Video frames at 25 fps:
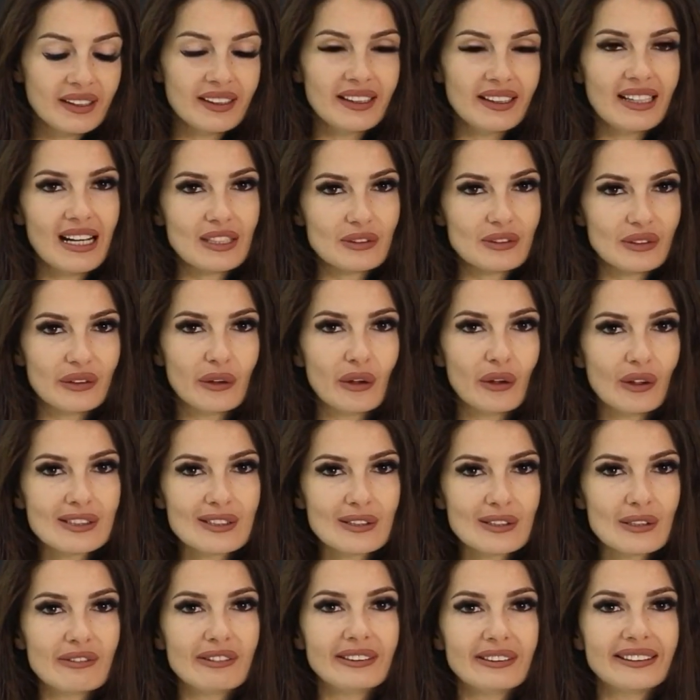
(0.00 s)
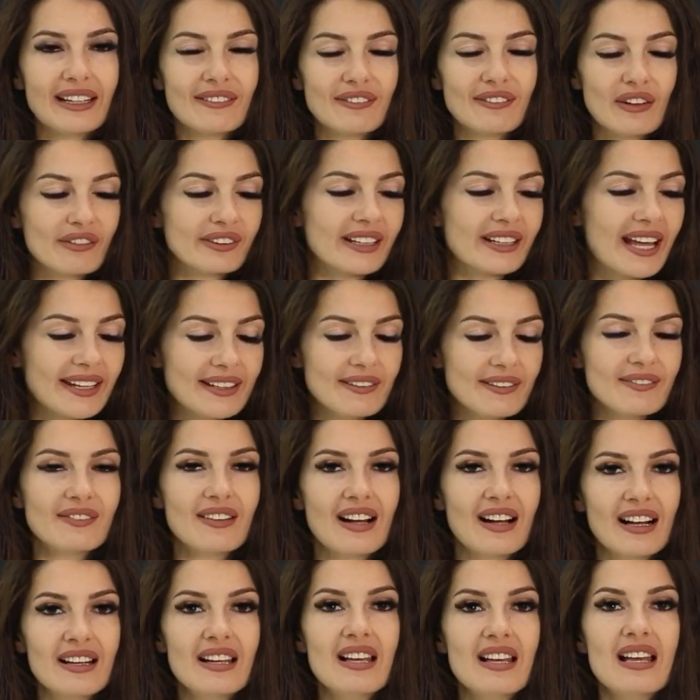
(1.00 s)
Ja, also ein Holzlöffel darf auf keinen
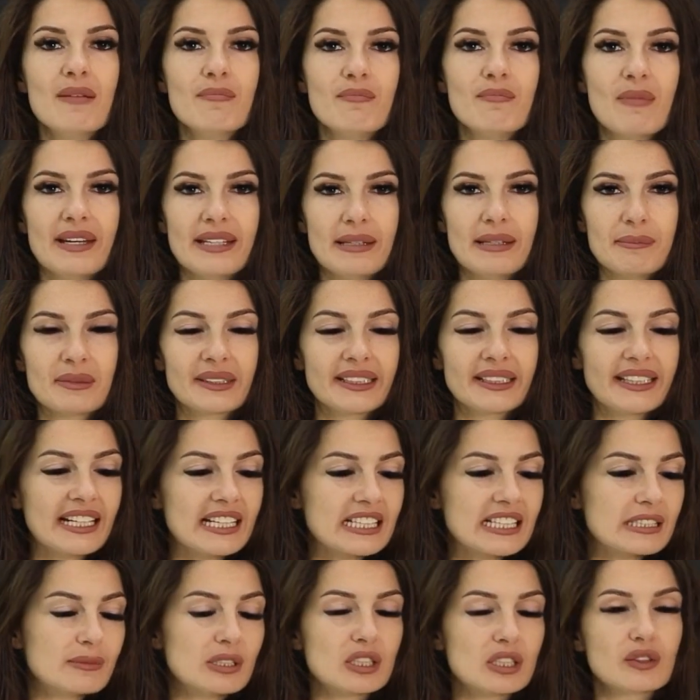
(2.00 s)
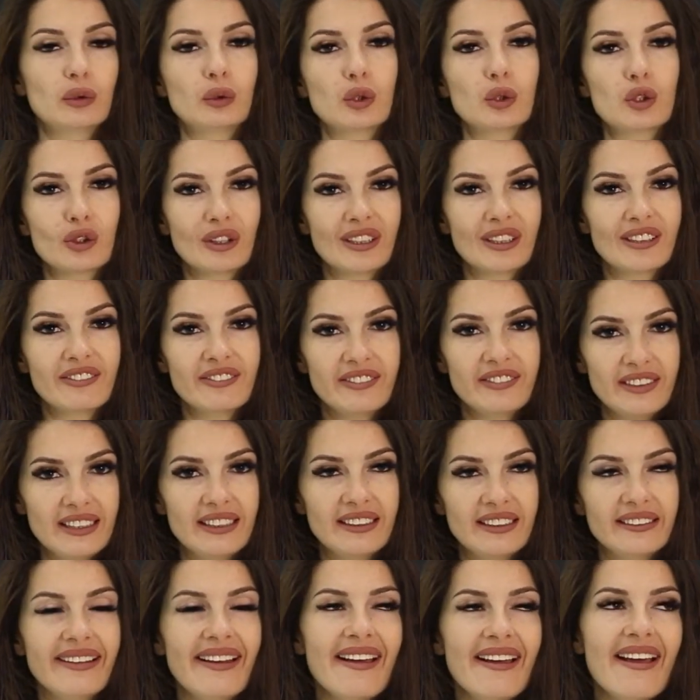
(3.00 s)
Fall bei einem Keksmesh Fotoshooting
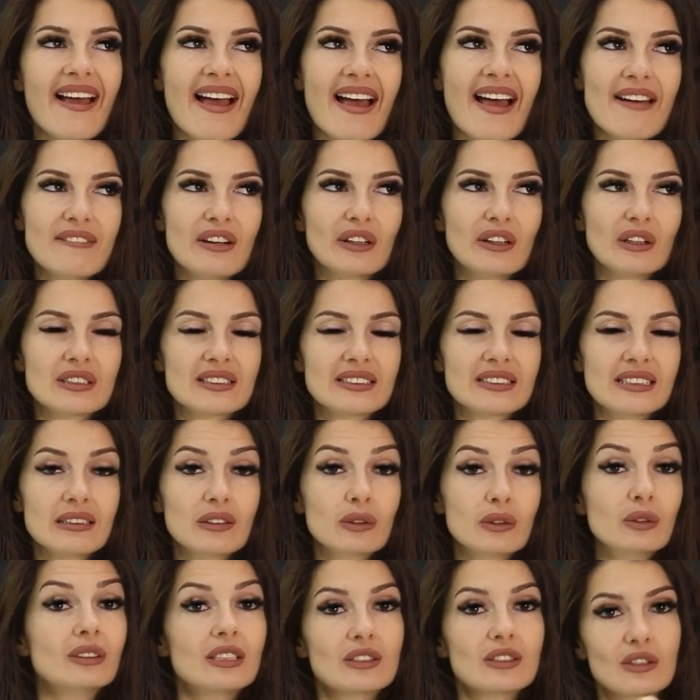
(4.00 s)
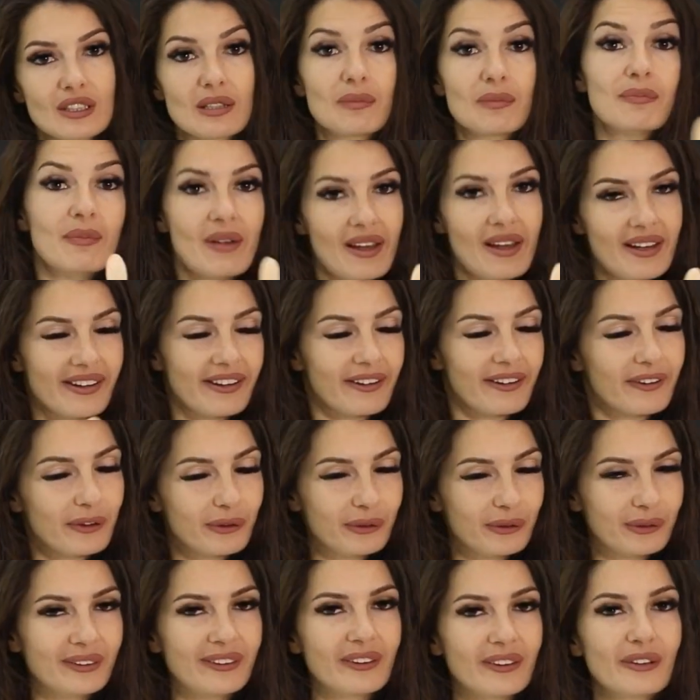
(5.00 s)
fehlen. Einfach aus dem Grund, also es gibt mehrere
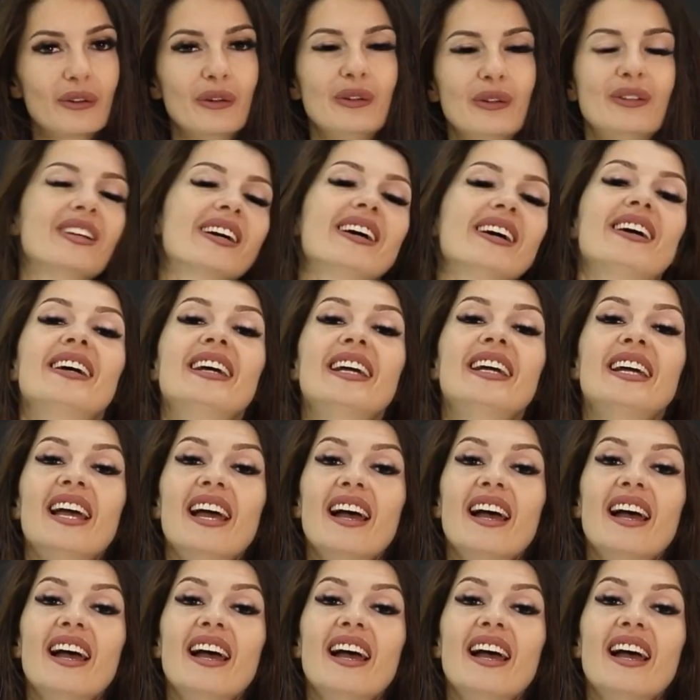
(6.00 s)
Gründe.